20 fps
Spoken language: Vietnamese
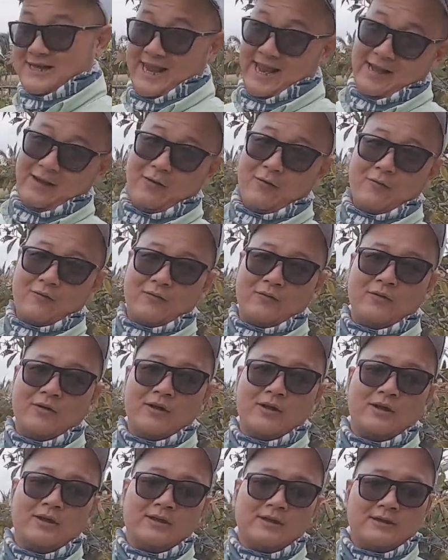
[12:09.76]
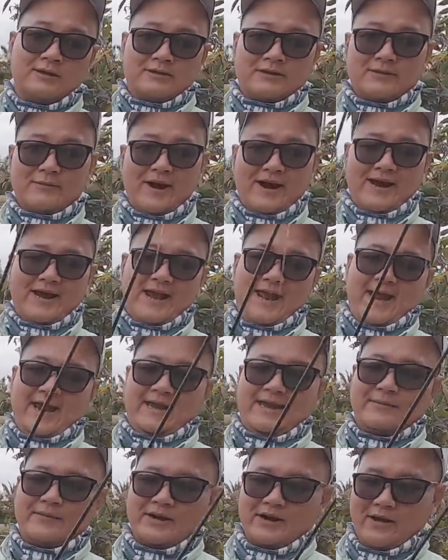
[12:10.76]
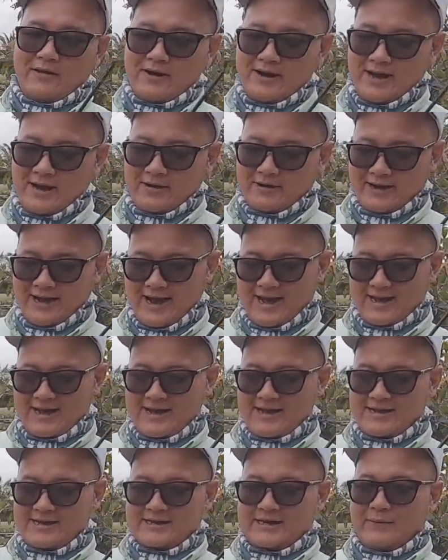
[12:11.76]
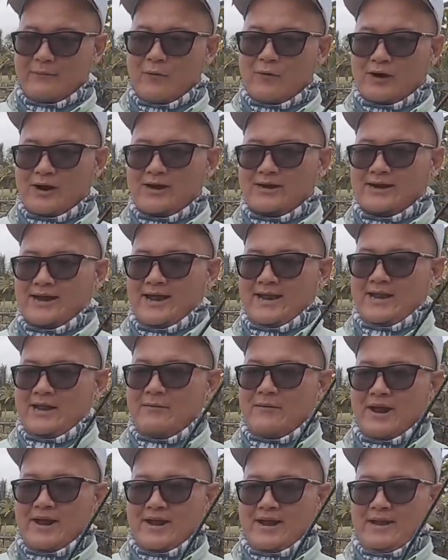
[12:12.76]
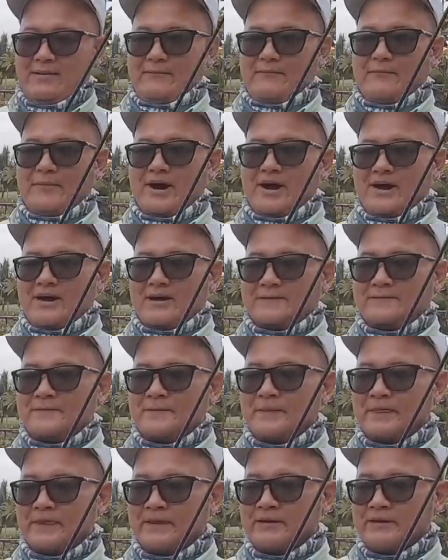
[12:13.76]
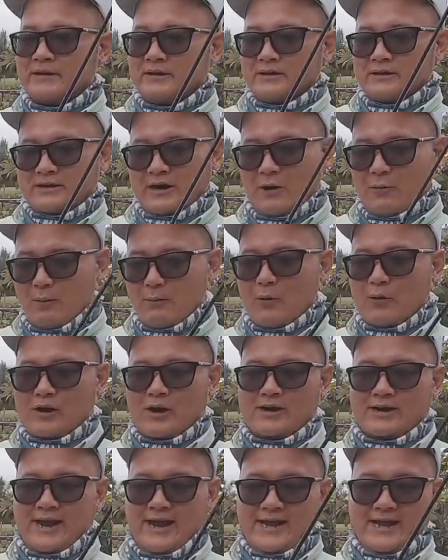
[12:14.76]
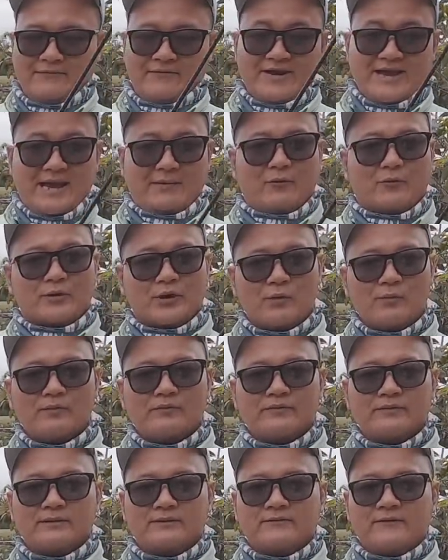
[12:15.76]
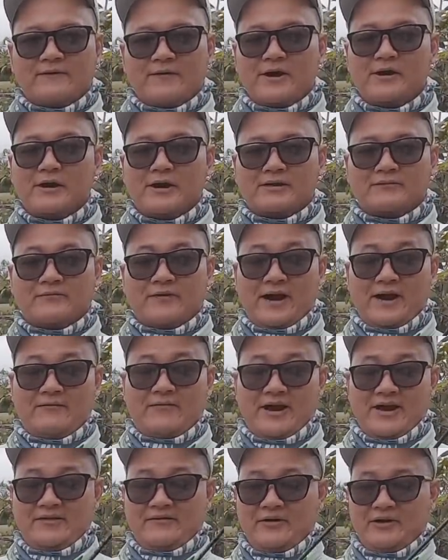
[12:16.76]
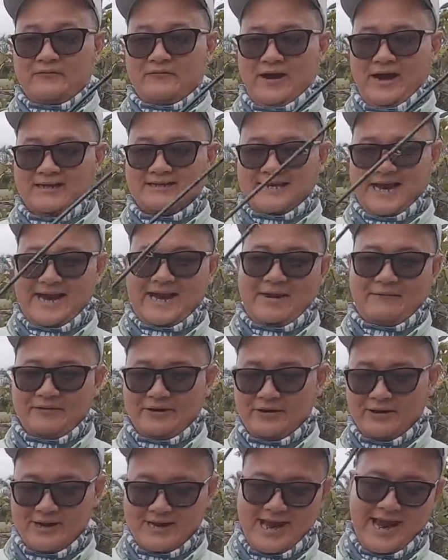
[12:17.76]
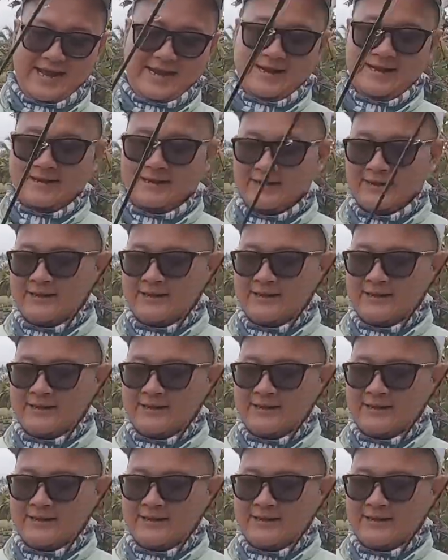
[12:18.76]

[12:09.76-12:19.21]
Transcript: sen luôn nhưng mà cái này thì mình nói thật ra thì cái bộ cần này nếu mà anh em ờ, câu bằng bộ cần này anh em phải nhanh một chút phải thật phải phải phản xạ anh em phải rất là nhanh